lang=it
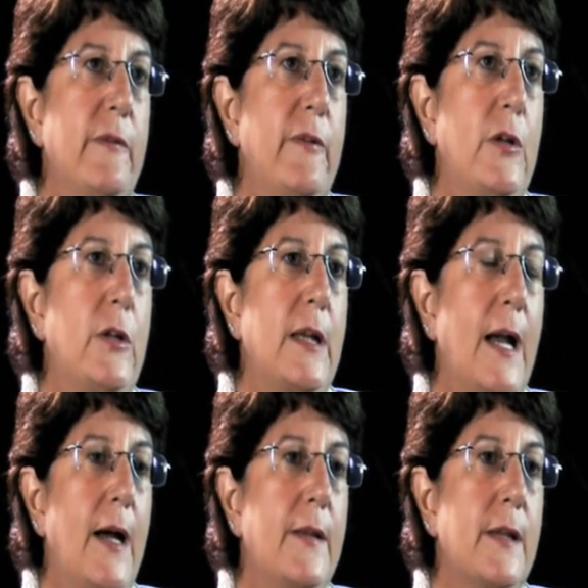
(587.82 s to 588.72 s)
che venivano in
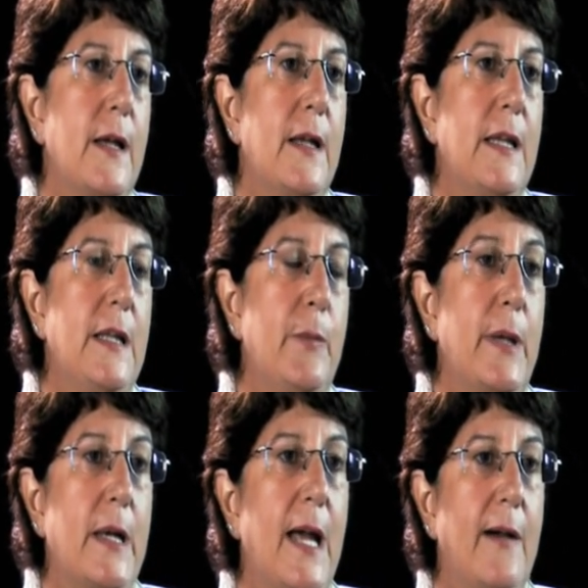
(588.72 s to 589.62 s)
casa e ne
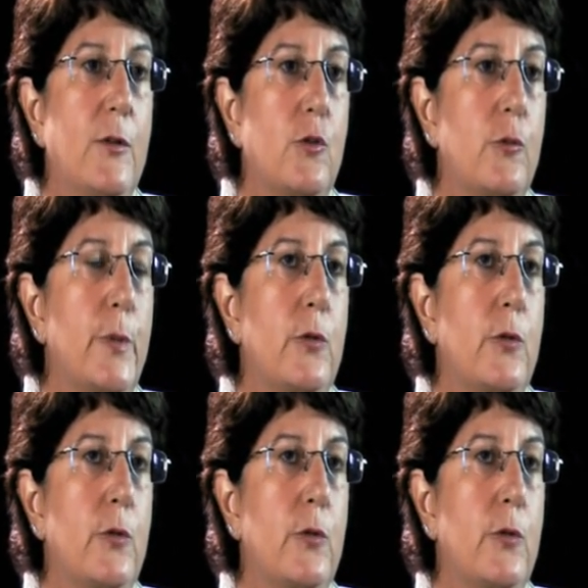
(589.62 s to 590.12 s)
parlavano